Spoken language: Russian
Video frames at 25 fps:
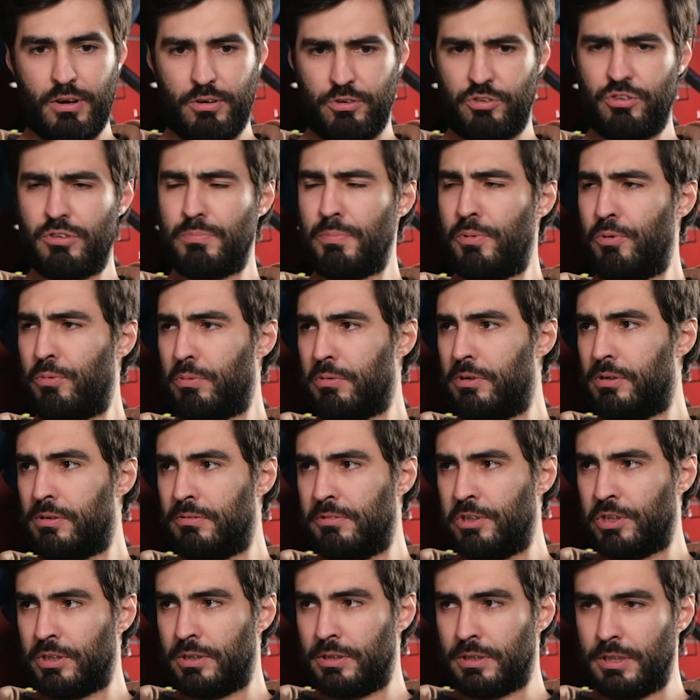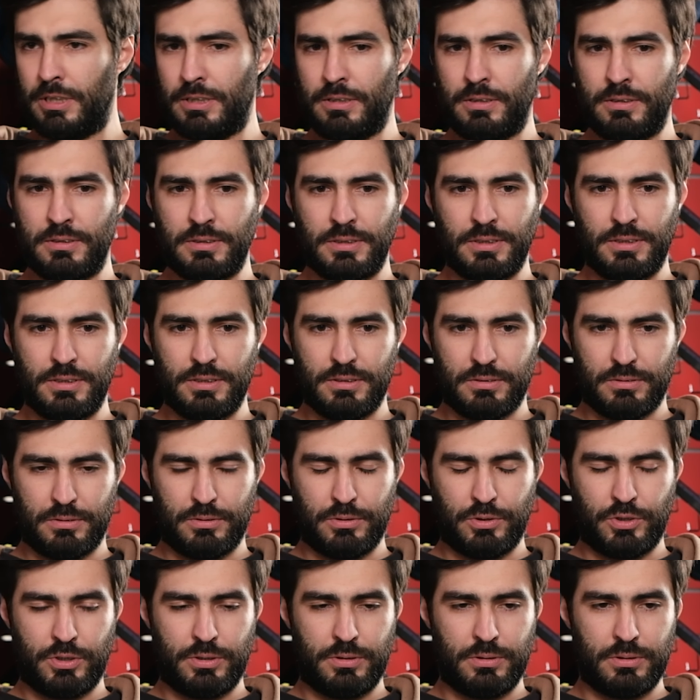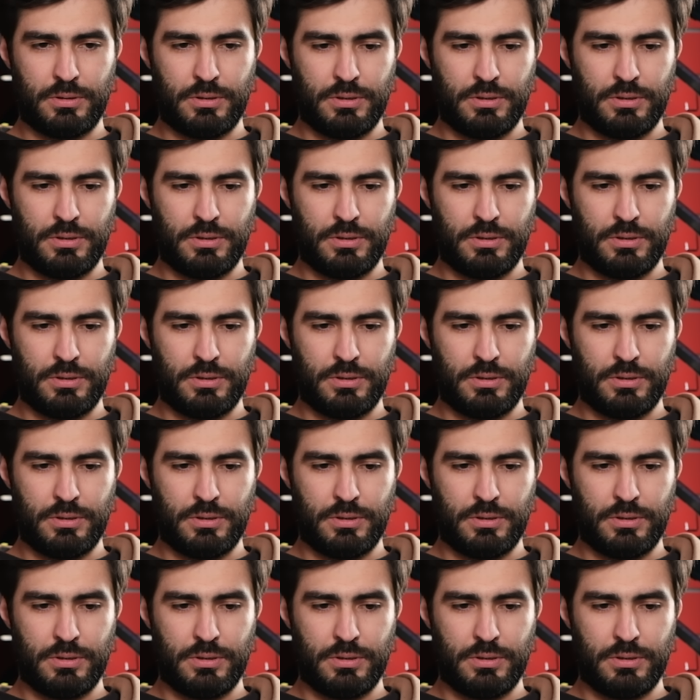Сейчас, по-моему, где-то вышки играет uh-huh. тоже.